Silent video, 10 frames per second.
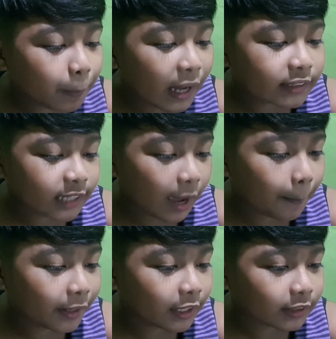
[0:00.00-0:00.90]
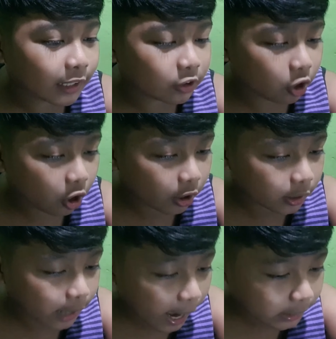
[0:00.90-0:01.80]
Pang-7 na
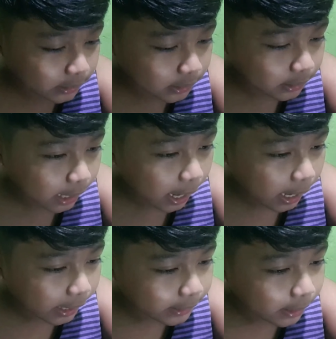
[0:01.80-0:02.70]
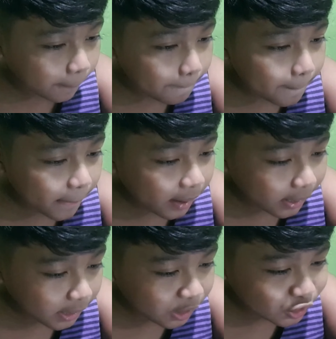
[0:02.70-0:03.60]
tanong, galing kay...
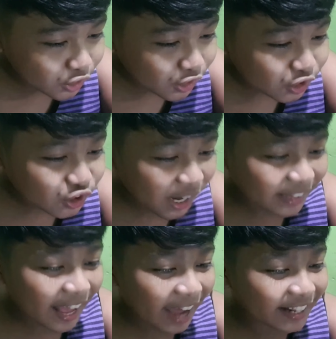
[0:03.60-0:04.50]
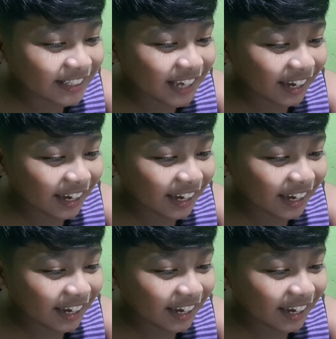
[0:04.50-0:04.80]
Sean Harin